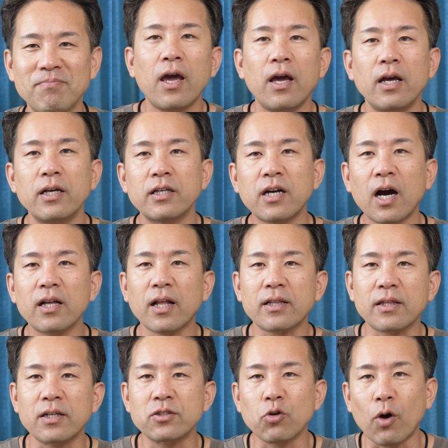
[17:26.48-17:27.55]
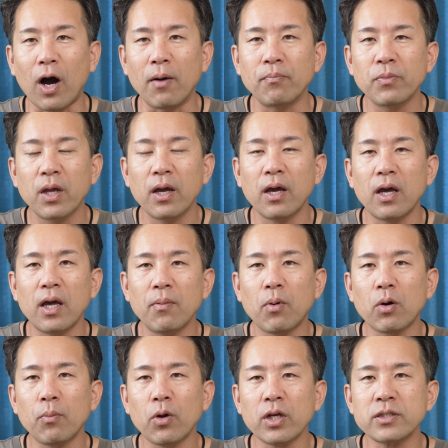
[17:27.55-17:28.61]
えー、いかがだったでしょうかえー、
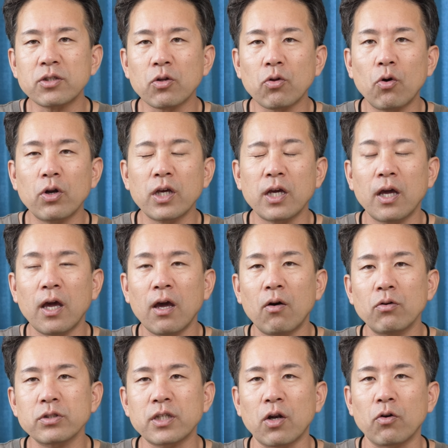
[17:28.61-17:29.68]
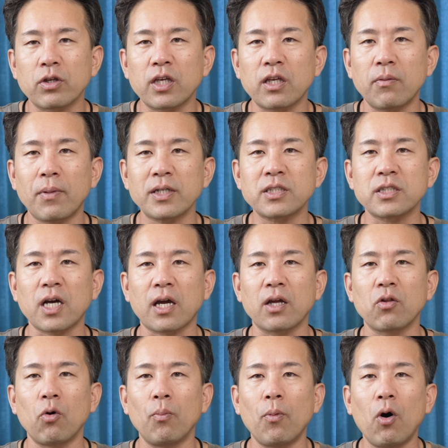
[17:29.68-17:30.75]
僕もね、一通り、えー、音声の聞きました
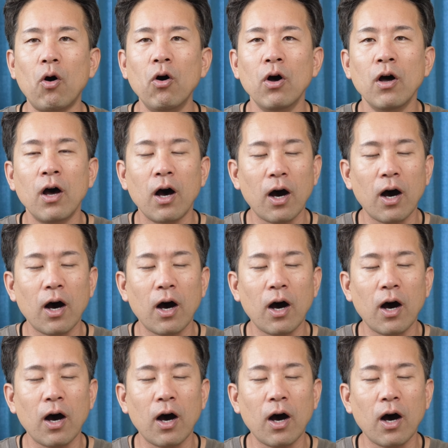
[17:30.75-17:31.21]
けども、